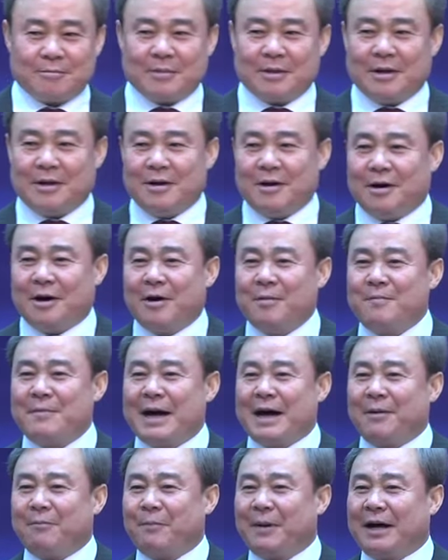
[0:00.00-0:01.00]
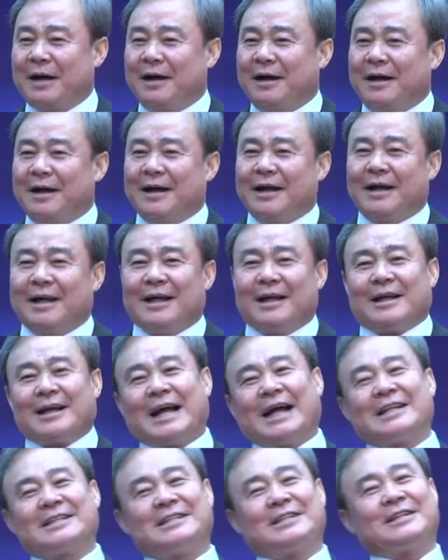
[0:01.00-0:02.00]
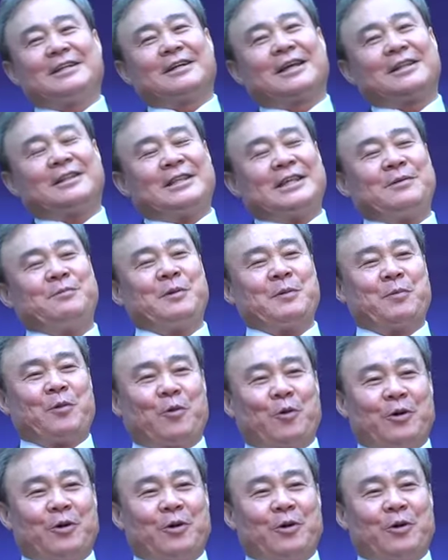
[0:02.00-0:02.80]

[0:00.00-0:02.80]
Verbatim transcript: 엄마 아빠 같이 이렇게 티비 보고